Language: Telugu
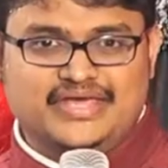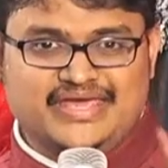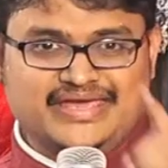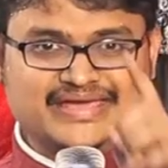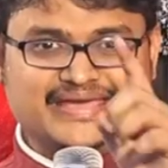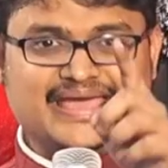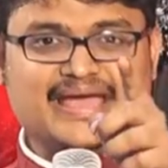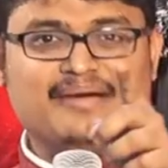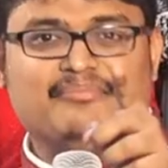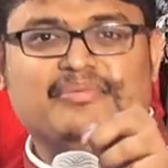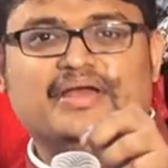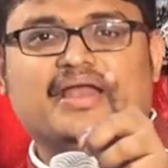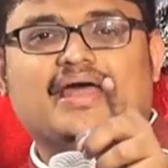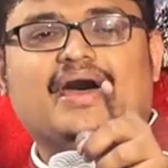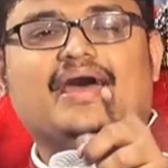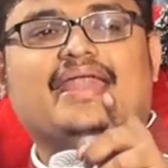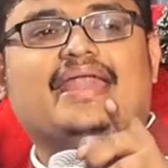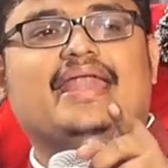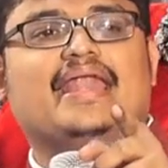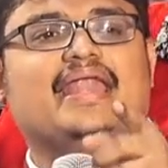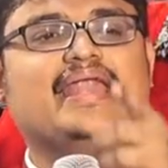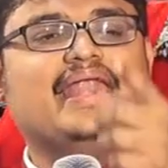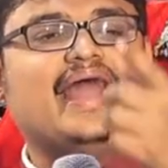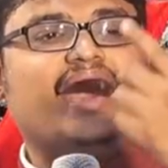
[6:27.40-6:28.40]
ఈ కెమెరా
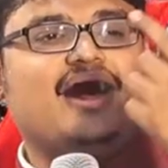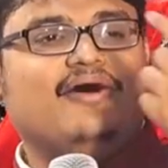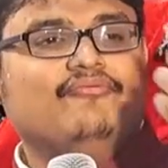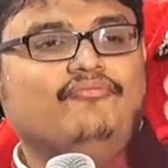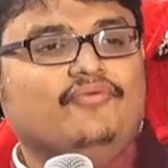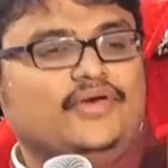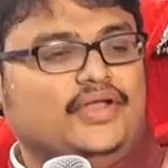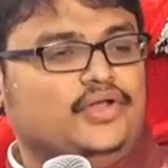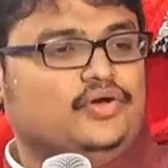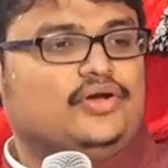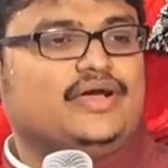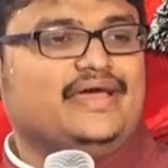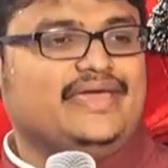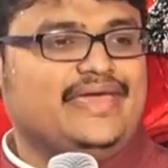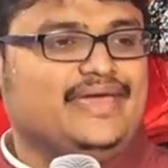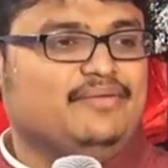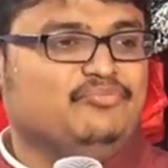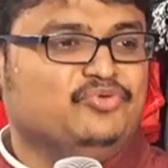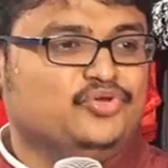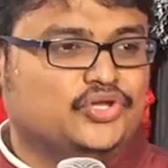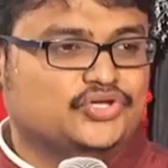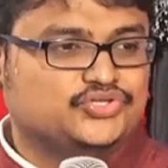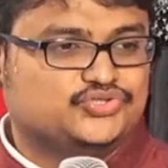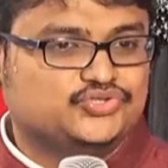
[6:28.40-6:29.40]
నా వెనుక
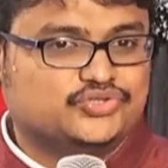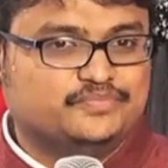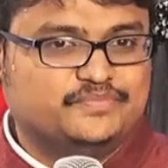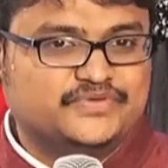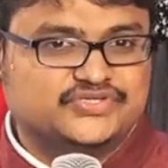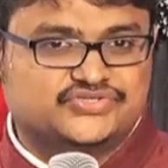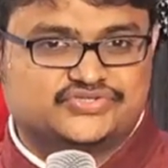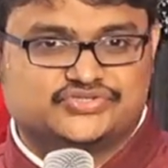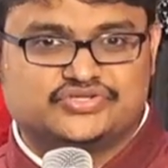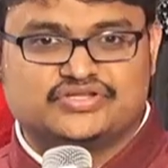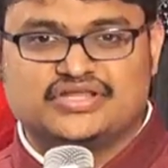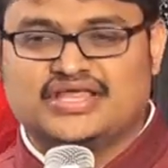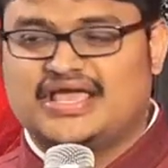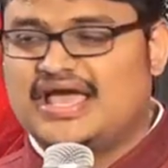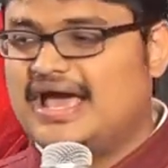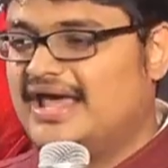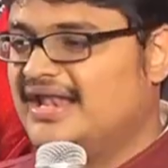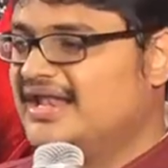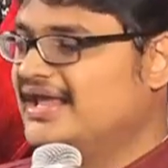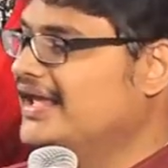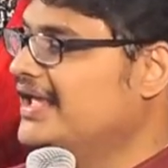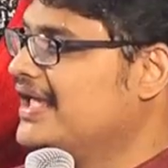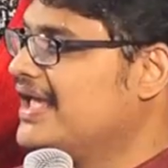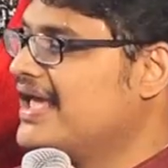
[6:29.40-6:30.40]
ఏముందో చూపిస్తుంది
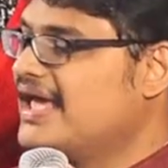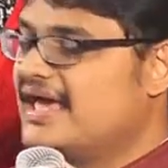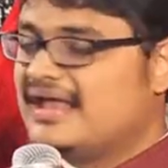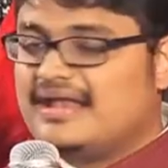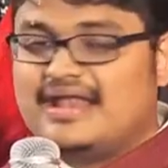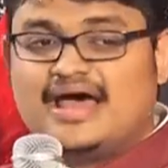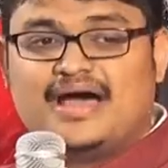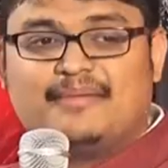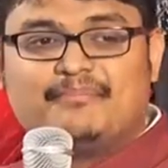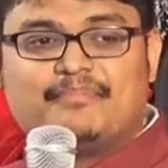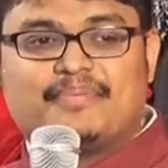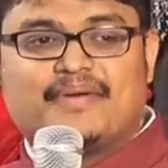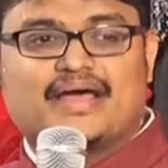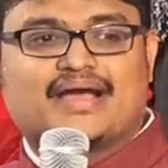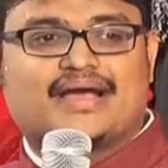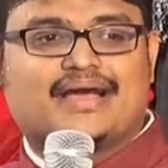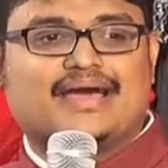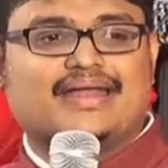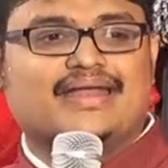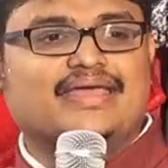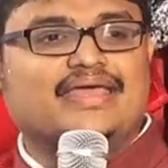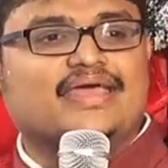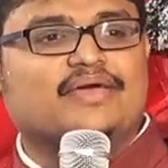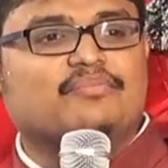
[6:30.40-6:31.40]
కానీ నా
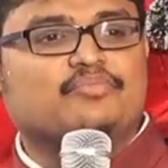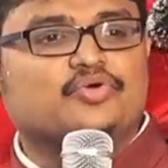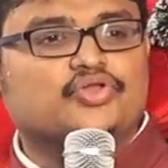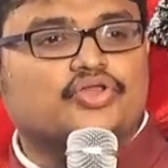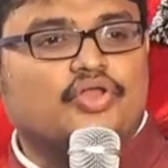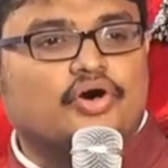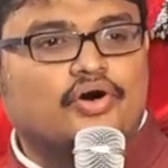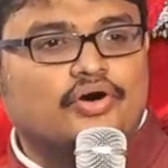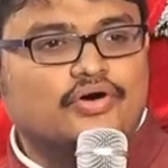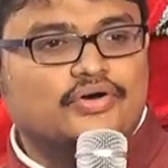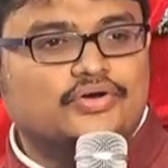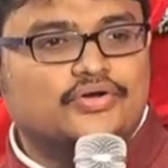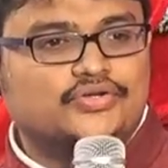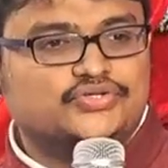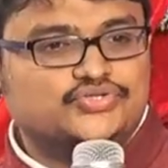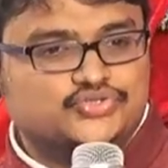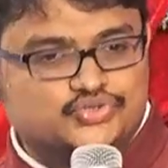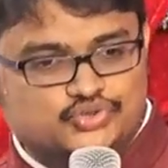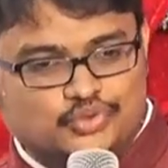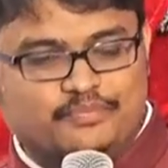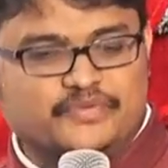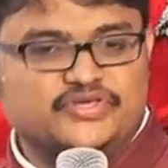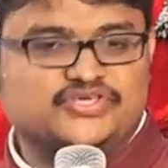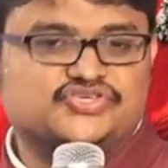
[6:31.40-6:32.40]
ప్రక్కన ఏముందో
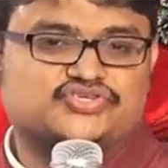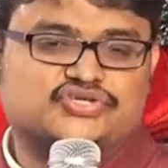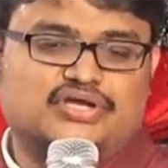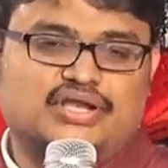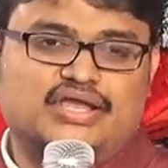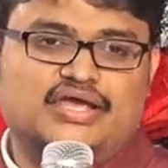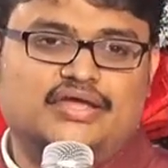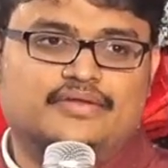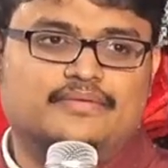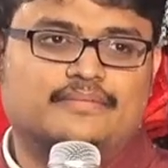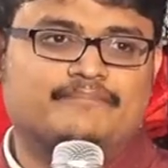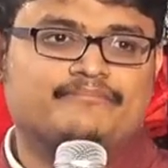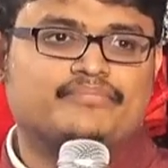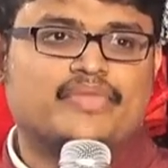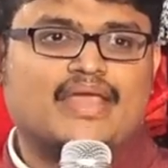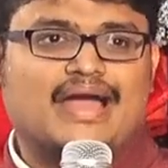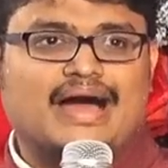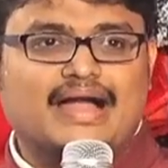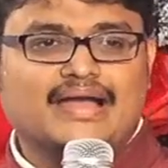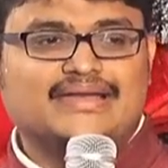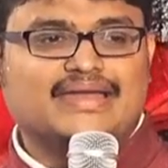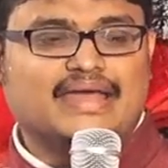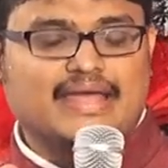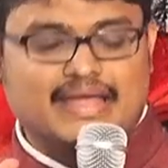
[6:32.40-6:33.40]
చూపించలేదు
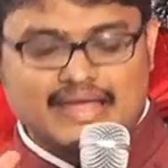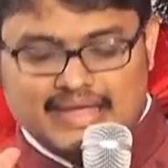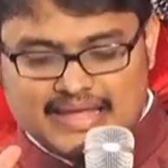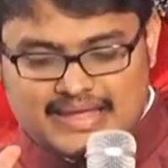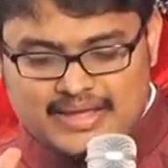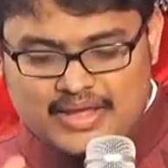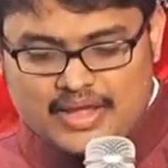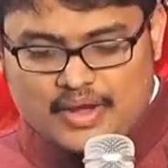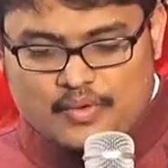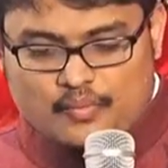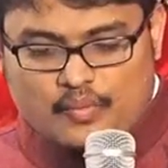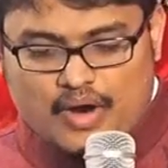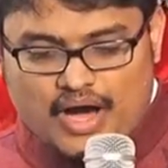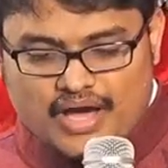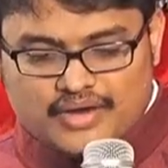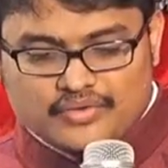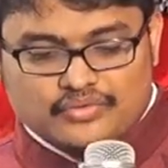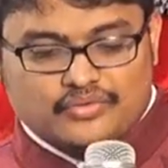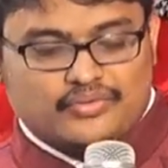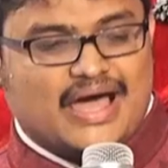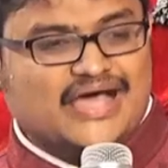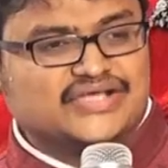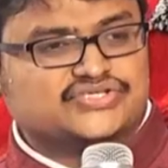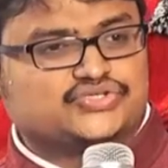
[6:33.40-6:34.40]
అంటే వారు
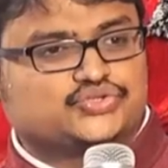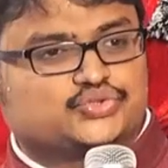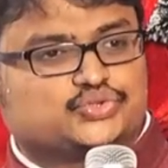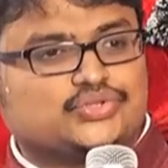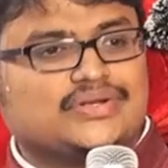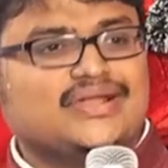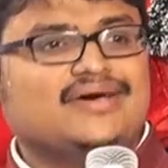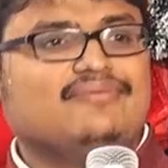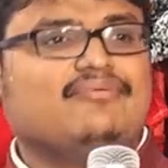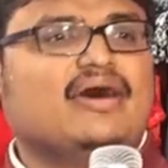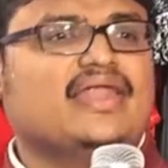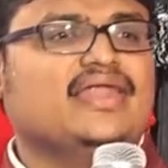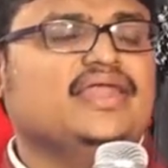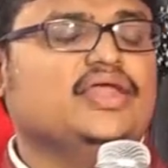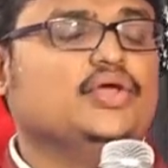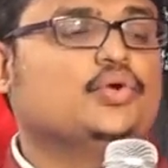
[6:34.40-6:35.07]
రాస్తున్నవన్నీ